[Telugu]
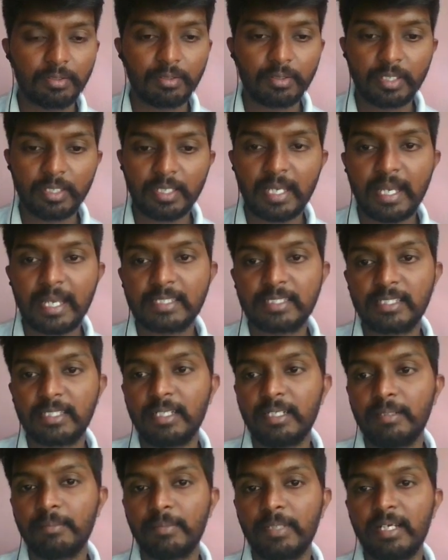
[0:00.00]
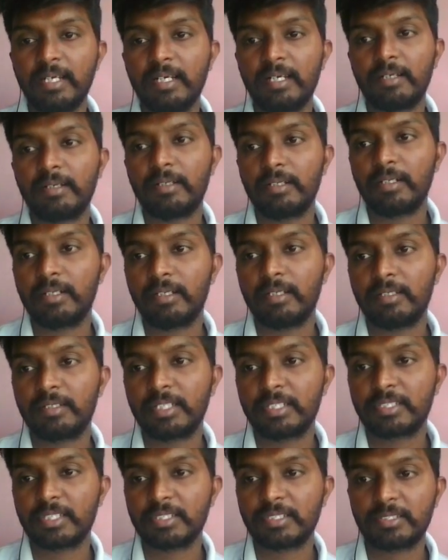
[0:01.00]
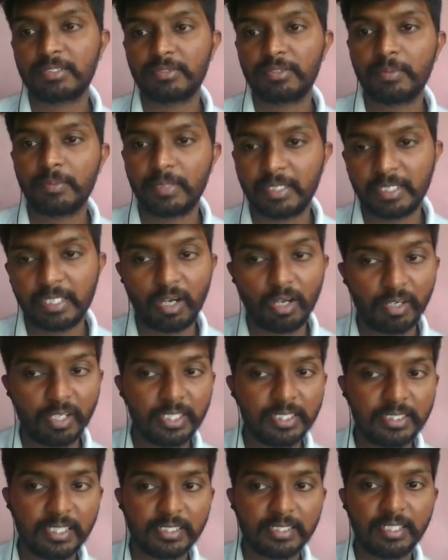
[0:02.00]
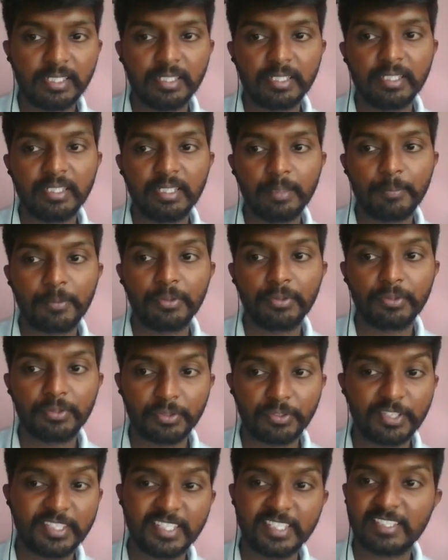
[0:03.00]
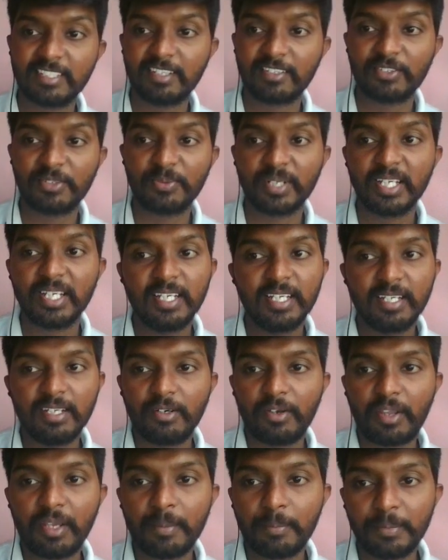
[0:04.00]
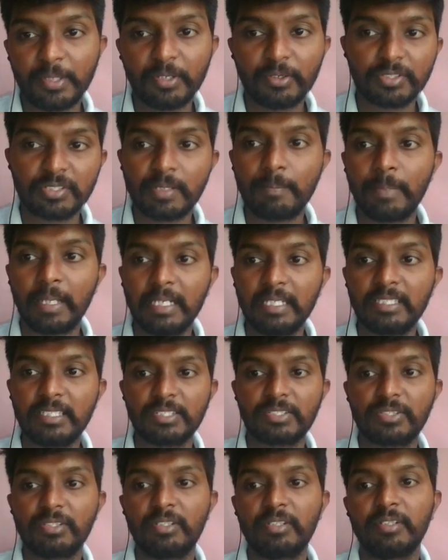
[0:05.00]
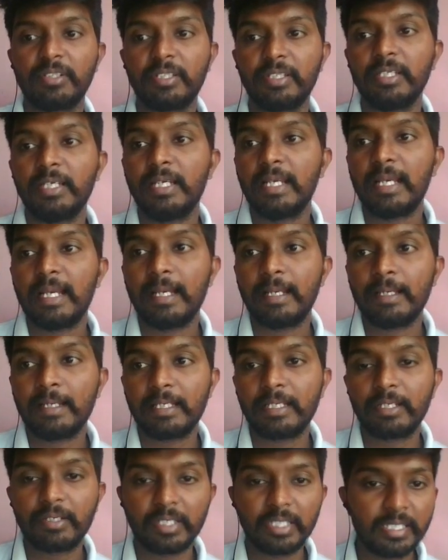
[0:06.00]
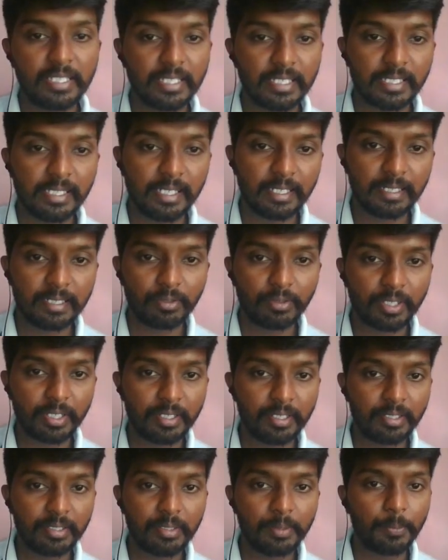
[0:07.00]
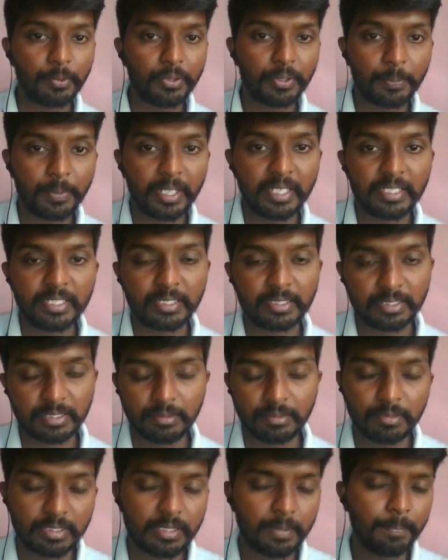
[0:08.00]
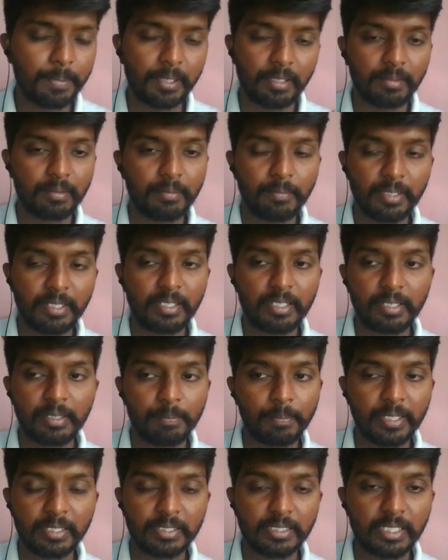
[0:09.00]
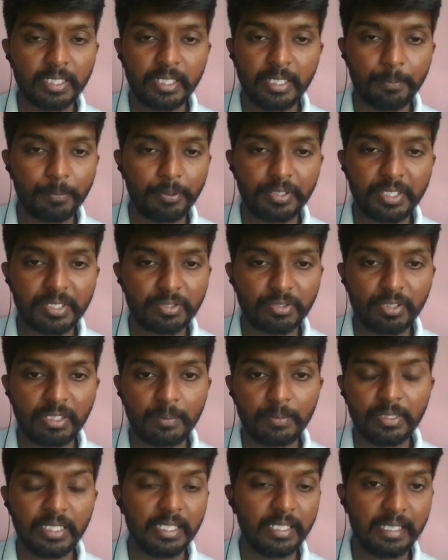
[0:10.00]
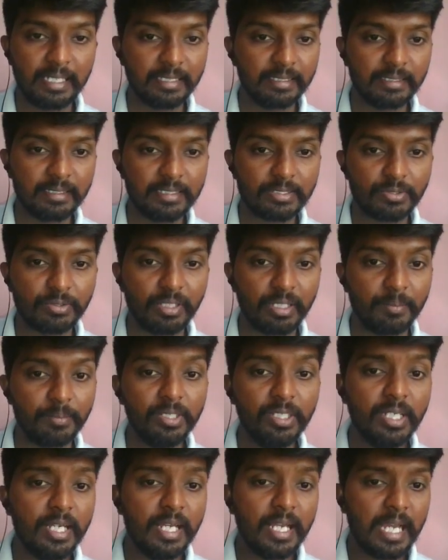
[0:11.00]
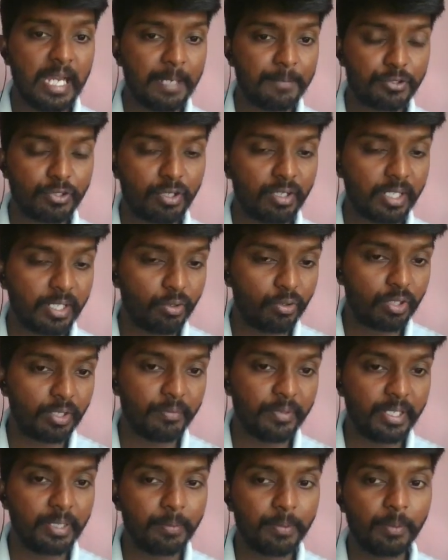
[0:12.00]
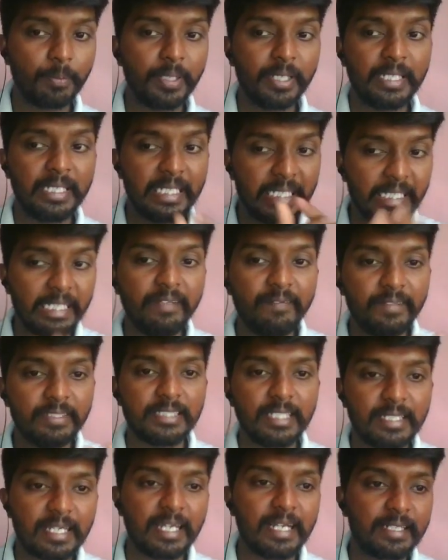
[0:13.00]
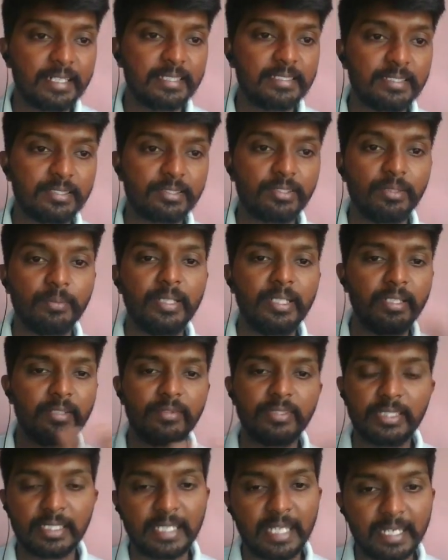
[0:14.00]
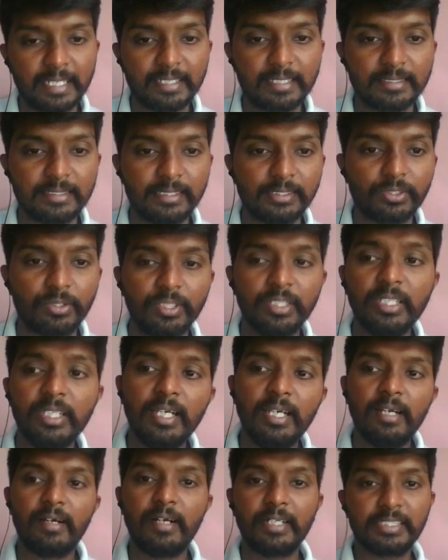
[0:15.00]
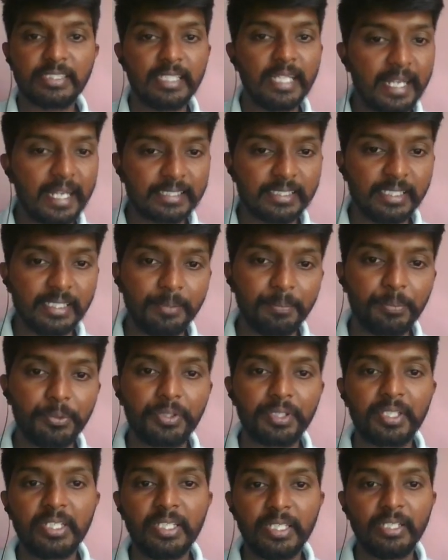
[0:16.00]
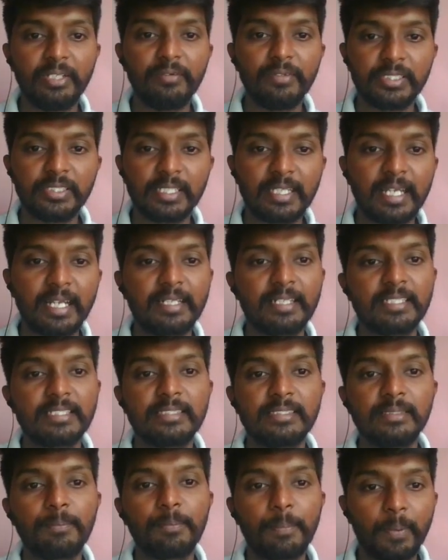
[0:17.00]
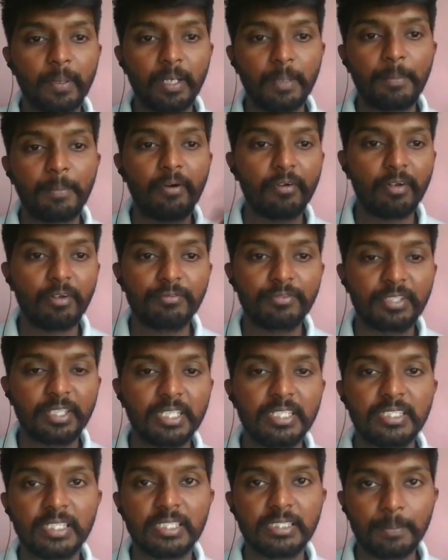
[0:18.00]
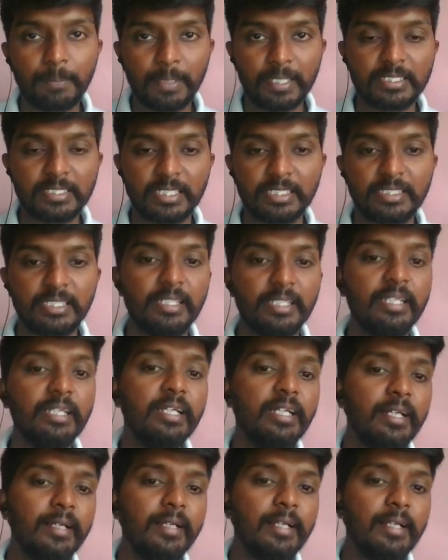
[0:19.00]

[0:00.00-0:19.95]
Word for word: ఓకే యాక్చువల్ అండ్ టెస్ట్ కేసెస్ కూడా నేను ఆల్రెడీ చేశాను ఇది ఎప్పుడు ట్వంటీ సిక్స్ అక్టోబర్ ఓకే మీకోసం మళ్ళీ చేస్తున్నాను ఇది ఇంకా ఈ ఇలా ఓకేనా ఇప్పుడు ఇప్పుడు ఏం సింపుల్ మనకి బేసిక్గా ఇన్పుట్ తీసుకున్నాము దాని లెంత్ తీసుకున్నాము ఆమ్స్ట్రాంగ్ అని ఒక వేరియబుల్ పెట్టి ఇండివిజువల్ క్యారెక్టర్స్ తీసుకున్నాం ఇండివిజువల్ క్యారెక్టర్స్ తీసుకొని వాడు ఇచ్చిన యాక్చువల్ ఇన్పుట్కి ఇండివిజువల్ క్యారెక్టర్స్ పవర్ ఆఫ్ త్రీ చేసి ప్లస్ చేసింది